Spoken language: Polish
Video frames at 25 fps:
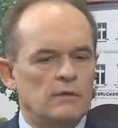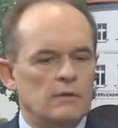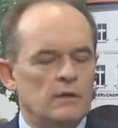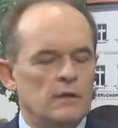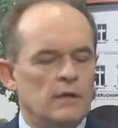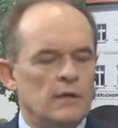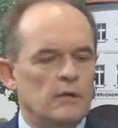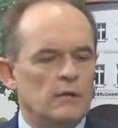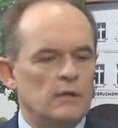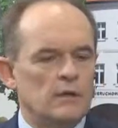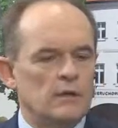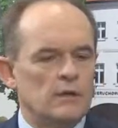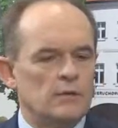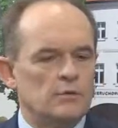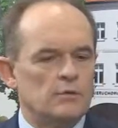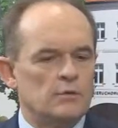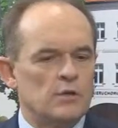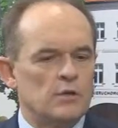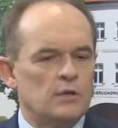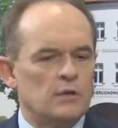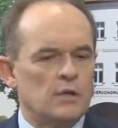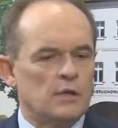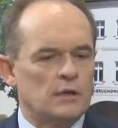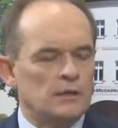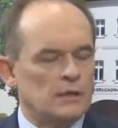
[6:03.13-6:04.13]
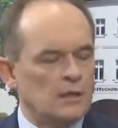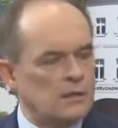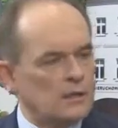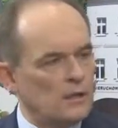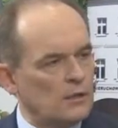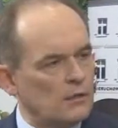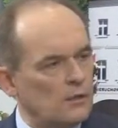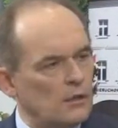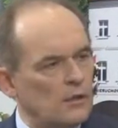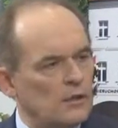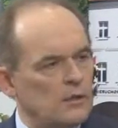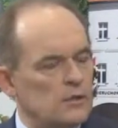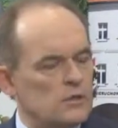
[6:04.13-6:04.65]
wygrała ten przetarg na
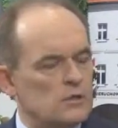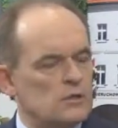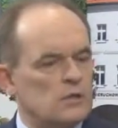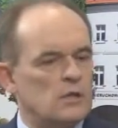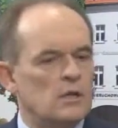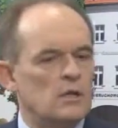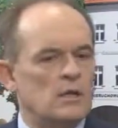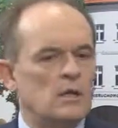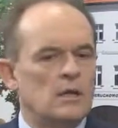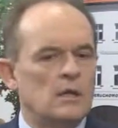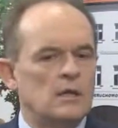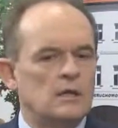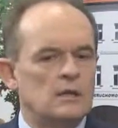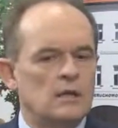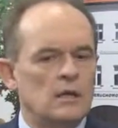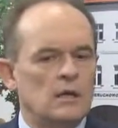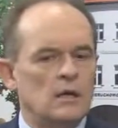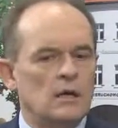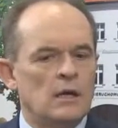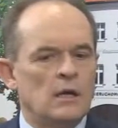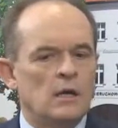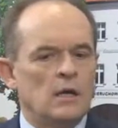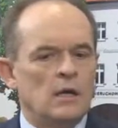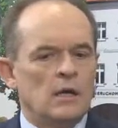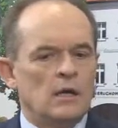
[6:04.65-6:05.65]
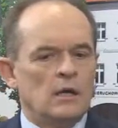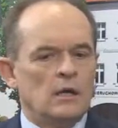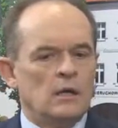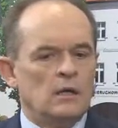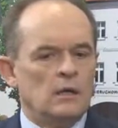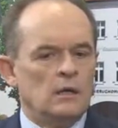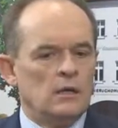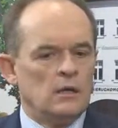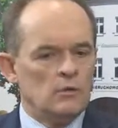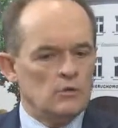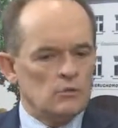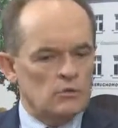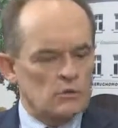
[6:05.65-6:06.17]
te kolejne 4 lata
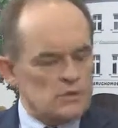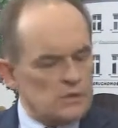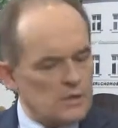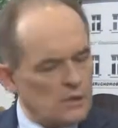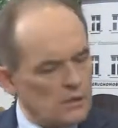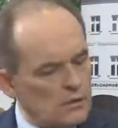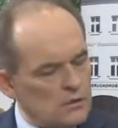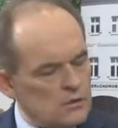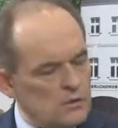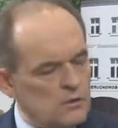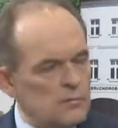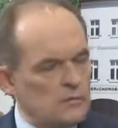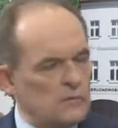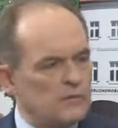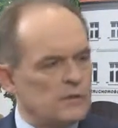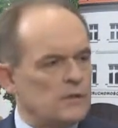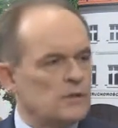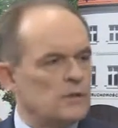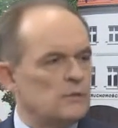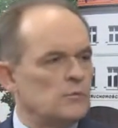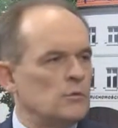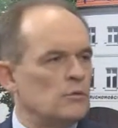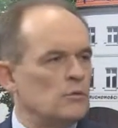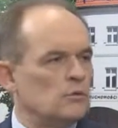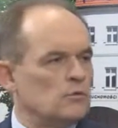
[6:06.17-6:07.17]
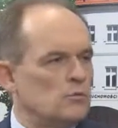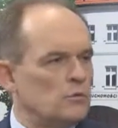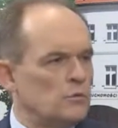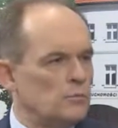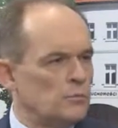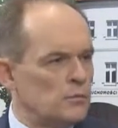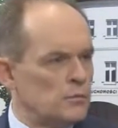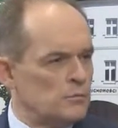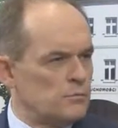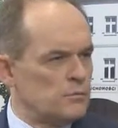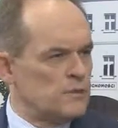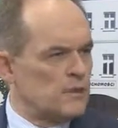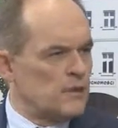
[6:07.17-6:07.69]
i już z tego, co mi wiadomo, doszło do
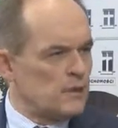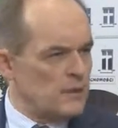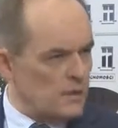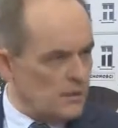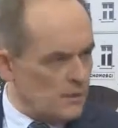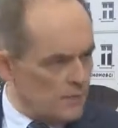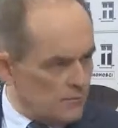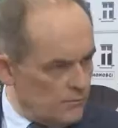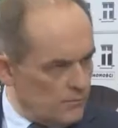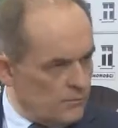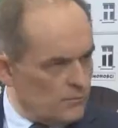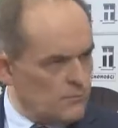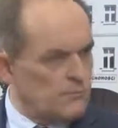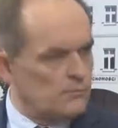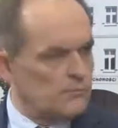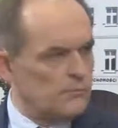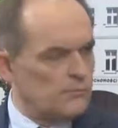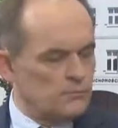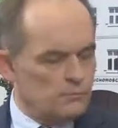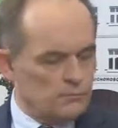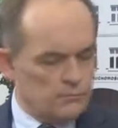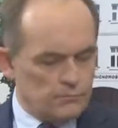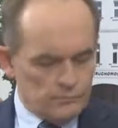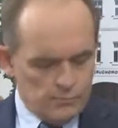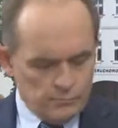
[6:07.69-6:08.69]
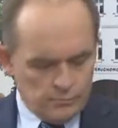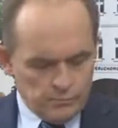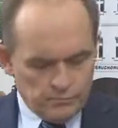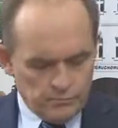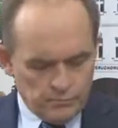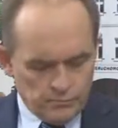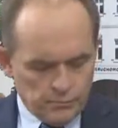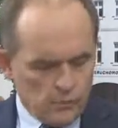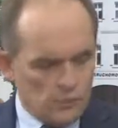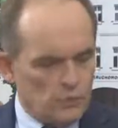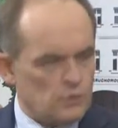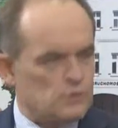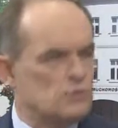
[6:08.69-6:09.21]
podpisania
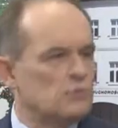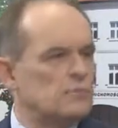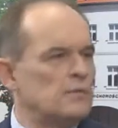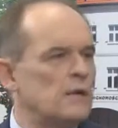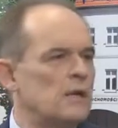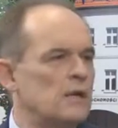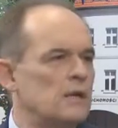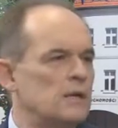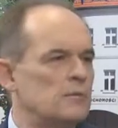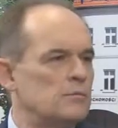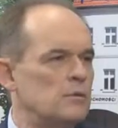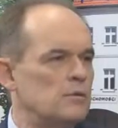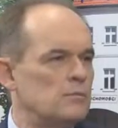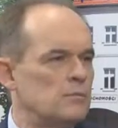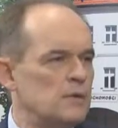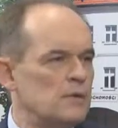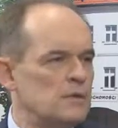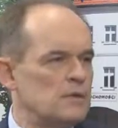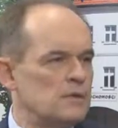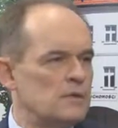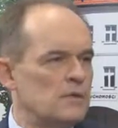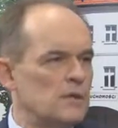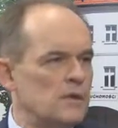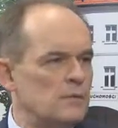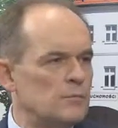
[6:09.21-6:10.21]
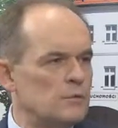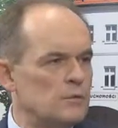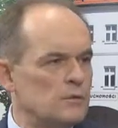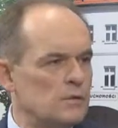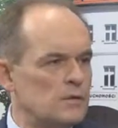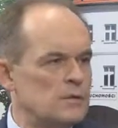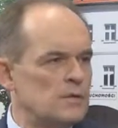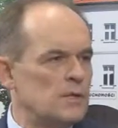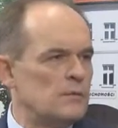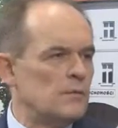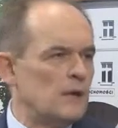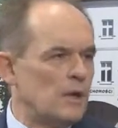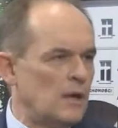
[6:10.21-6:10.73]
porozumienia pomiędzy
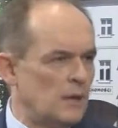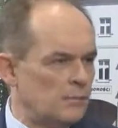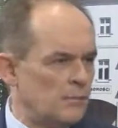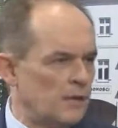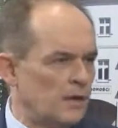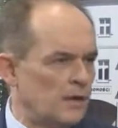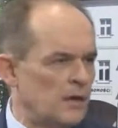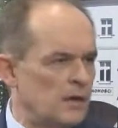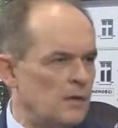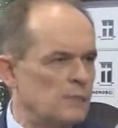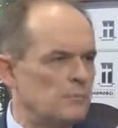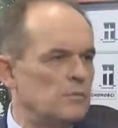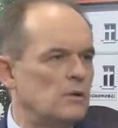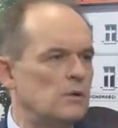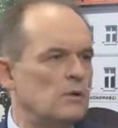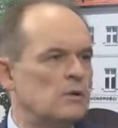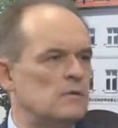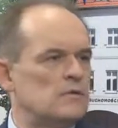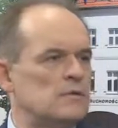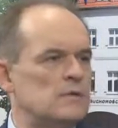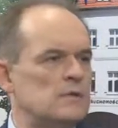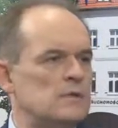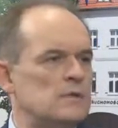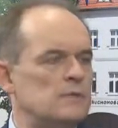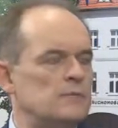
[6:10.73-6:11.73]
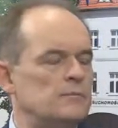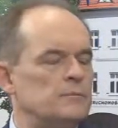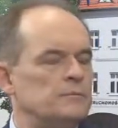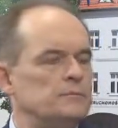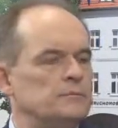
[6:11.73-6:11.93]
Remondisem a PGM Polkowice.